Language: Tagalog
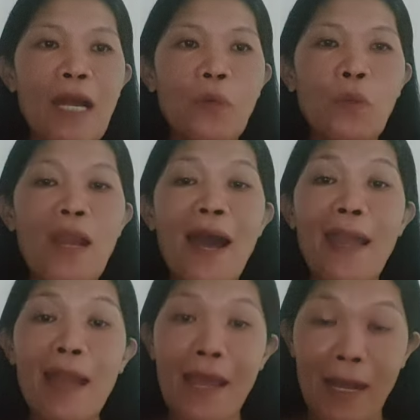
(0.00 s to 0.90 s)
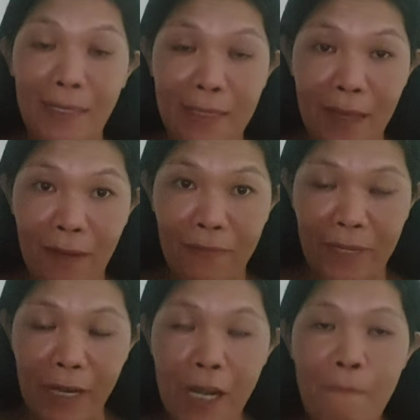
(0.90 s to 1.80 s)
na kulay ay ang
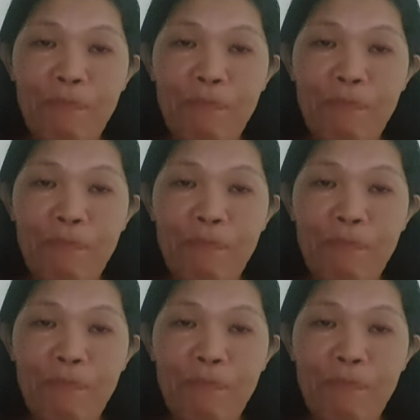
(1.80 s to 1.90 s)
silver